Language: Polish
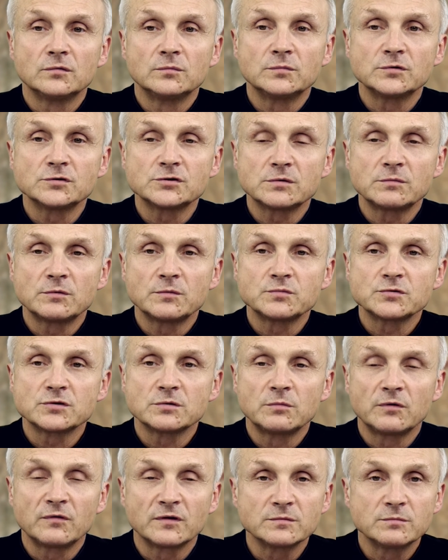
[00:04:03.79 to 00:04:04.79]
możemy
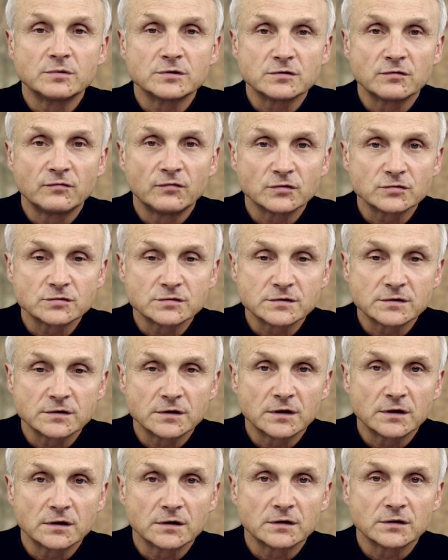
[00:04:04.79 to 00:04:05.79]
przyjmować
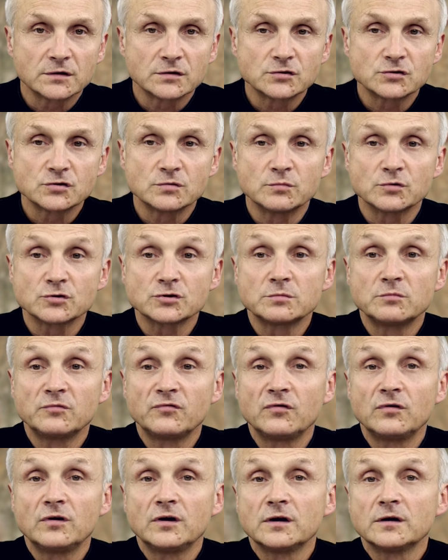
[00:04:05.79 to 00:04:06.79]
bezowocnie, czy możemy w
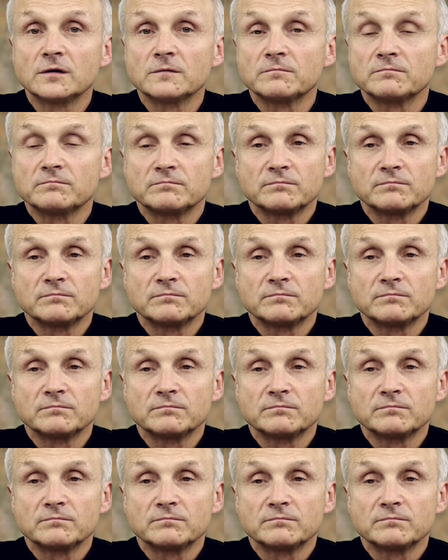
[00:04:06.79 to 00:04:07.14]
ogóle